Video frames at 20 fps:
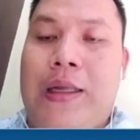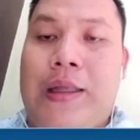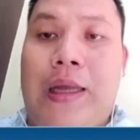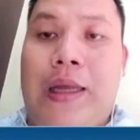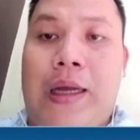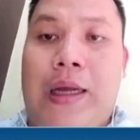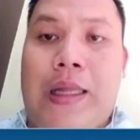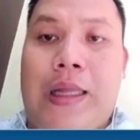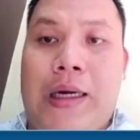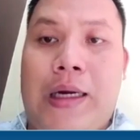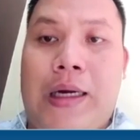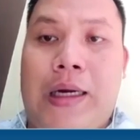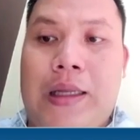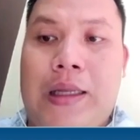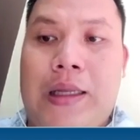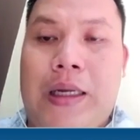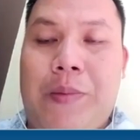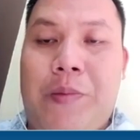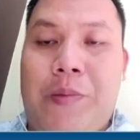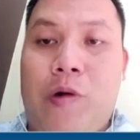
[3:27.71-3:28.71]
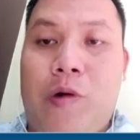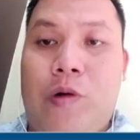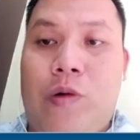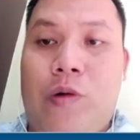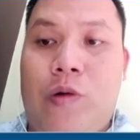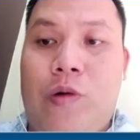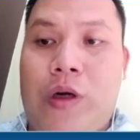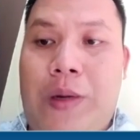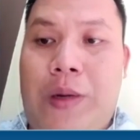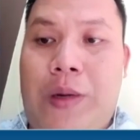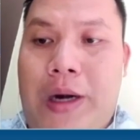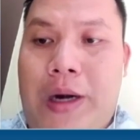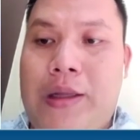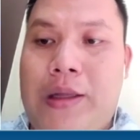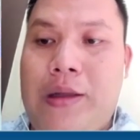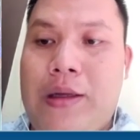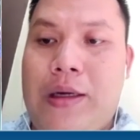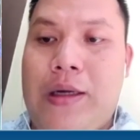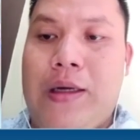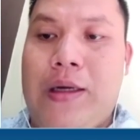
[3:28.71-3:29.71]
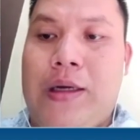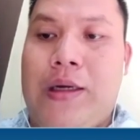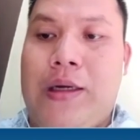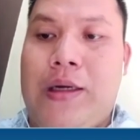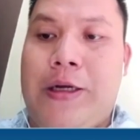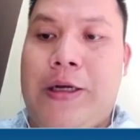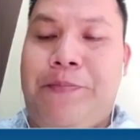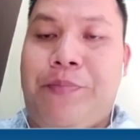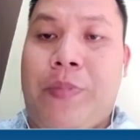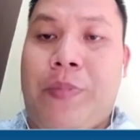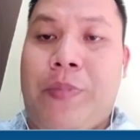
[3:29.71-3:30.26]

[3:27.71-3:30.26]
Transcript: Nah, tanggal 30 kemarin, uh,